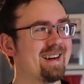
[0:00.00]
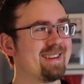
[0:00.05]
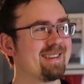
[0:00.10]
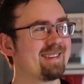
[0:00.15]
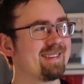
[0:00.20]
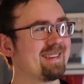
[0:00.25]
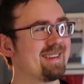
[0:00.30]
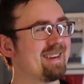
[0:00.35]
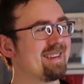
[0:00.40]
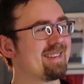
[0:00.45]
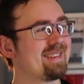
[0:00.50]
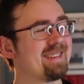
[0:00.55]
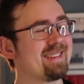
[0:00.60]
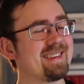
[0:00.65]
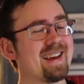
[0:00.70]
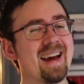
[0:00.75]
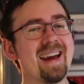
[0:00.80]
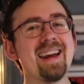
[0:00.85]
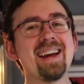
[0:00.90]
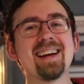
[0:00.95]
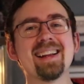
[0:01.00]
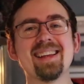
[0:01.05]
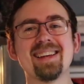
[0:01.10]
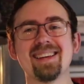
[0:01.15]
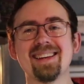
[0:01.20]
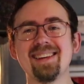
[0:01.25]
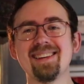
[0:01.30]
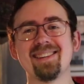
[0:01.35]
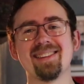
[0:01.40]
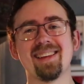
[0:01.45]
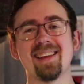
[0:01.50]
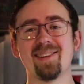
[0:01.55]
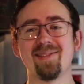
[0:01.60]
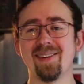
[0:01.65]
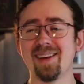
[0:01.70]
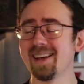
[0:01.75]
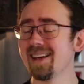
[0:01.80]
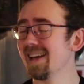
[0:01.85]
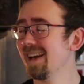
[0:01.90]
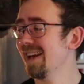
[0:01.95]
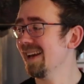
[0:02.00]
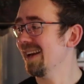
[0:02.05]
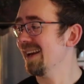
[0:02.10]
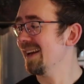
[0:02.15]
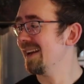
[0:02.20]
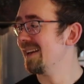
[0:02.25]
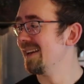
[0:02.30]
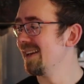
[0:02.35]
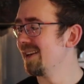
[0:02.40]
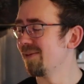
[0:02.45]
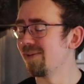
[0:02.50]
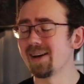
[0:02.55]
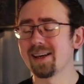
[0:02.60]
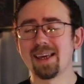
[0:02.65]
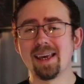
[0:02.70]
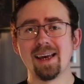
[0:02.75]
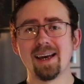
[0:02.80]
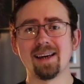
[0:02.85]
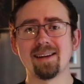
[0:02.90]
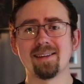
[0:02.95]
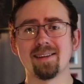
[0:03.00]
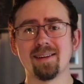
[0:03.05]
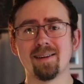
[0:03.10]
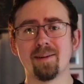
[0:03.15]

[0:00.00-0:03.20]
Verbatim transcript: als, als es eigentlich ist. Deswegen nicht verkehrt.